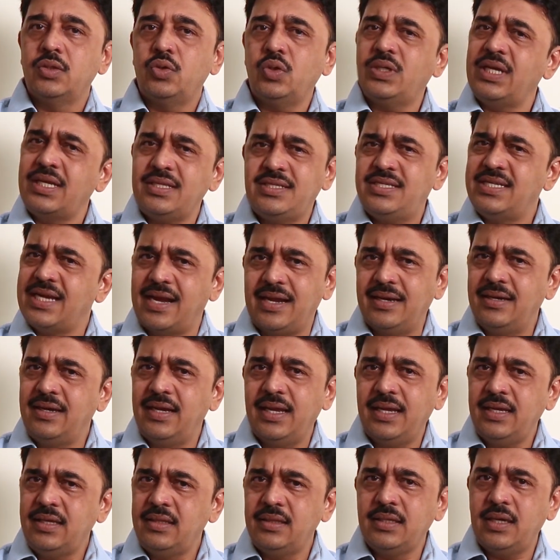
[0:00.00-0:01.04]
तो क्या जान
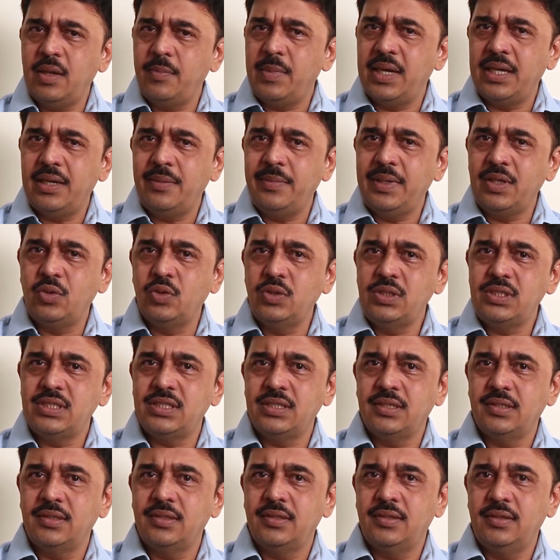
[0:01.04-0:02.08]
ले इनके बारे में
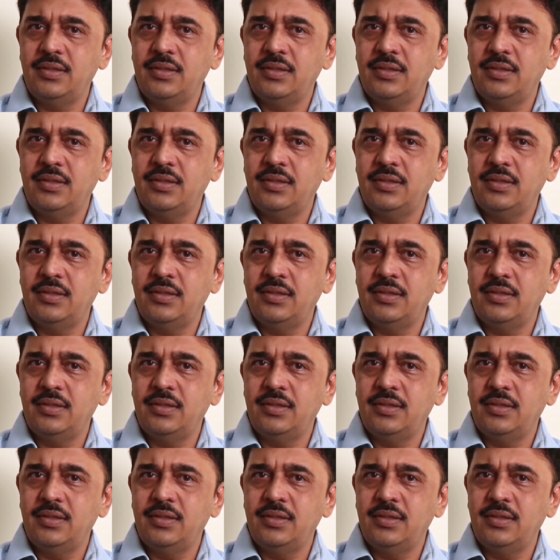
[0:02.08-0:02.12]
कुछ